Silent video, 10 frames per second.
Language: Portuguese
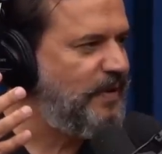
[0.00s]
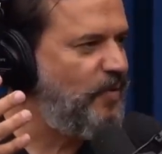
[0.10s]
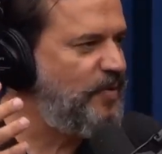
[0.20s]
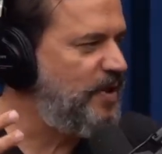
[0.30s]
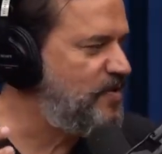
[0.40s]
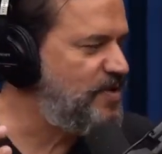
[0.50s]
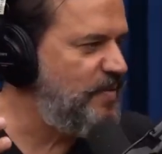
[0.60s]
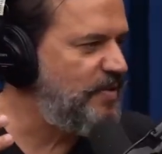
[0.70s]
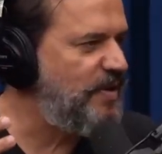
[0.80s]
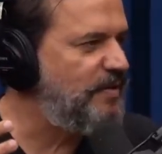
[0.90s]
O menino
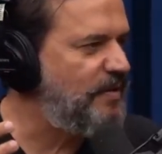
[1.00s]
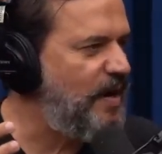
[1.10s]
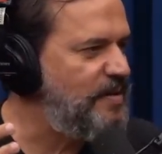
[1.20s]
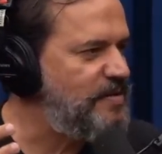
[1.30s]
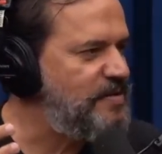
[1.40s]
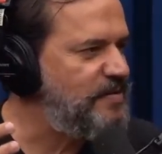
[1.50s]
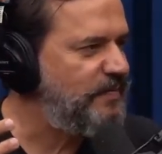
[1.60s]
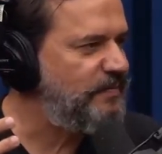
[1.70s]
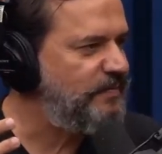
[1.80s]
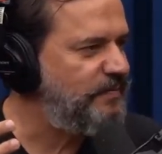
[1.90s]
sempre está atrás.
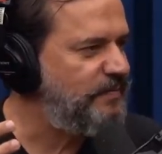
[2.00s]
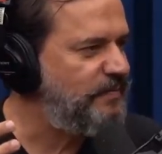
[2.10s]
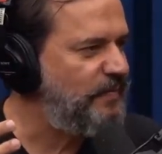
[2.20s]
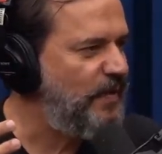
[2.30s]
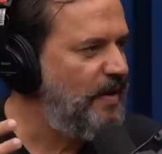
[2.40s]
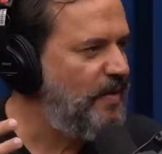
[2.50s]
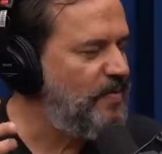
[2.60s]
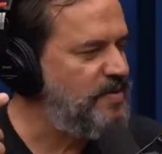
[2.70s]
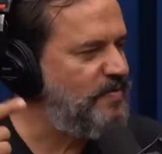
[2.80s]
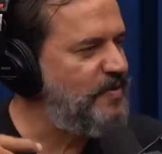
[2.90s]
Hum.
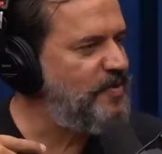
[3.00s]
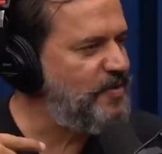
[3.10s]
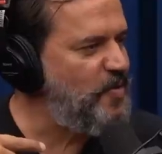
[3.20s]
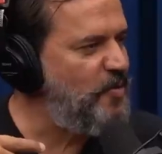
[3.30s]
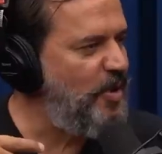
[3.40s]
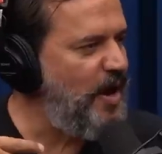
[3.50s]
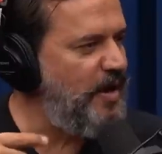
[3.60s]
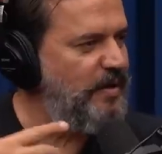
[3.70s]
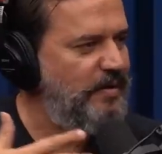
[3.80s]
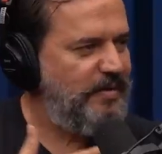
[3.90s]
Quando você vê as fotos com o
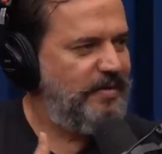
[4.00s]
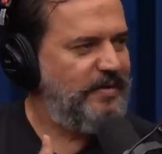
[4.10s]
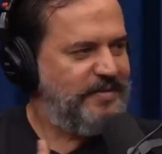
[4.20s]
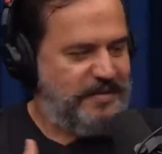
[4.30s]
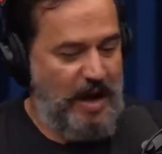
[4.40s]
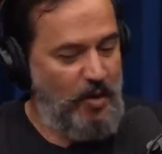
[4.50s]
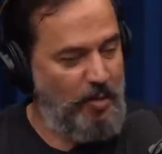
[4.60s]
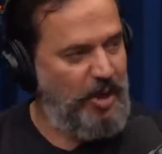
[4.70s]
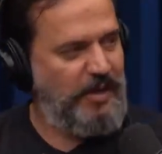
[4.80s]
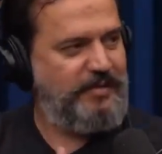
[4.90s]
pai, tá,
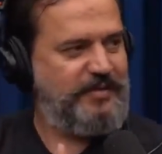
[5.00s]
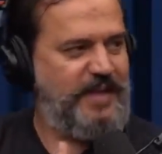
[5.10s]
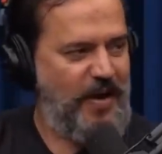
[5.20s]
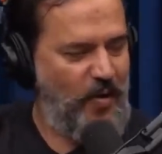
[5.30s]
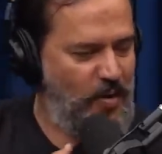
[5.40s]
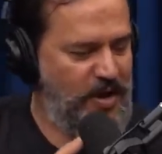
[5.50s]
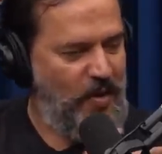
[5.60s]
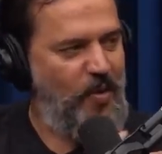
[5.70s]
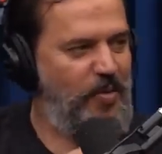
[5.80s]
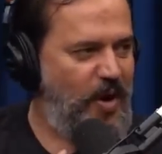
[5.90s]
opa, tá ou
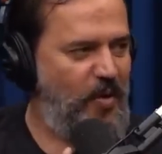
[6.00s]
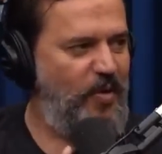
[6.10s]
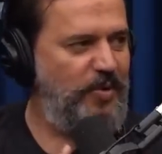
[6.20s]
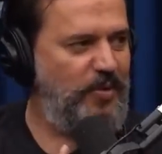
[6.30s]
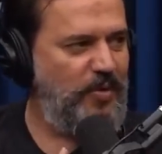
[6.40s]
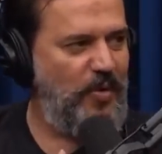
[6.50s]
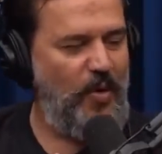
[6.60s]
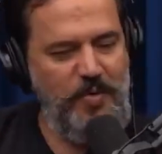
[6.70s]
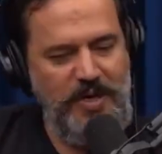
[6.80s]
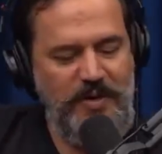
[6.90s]
ombro a ombro
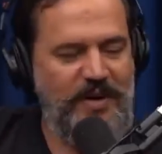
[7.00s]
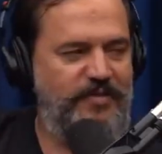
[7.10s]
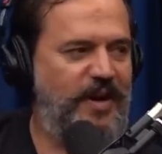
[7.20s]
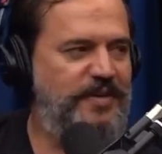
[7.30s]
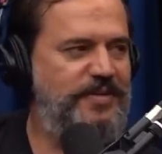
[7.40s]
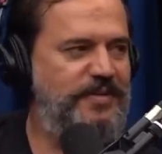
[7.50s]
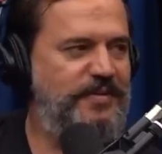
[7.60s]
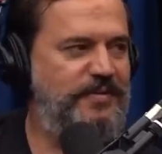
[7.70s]
ou o menino na frente.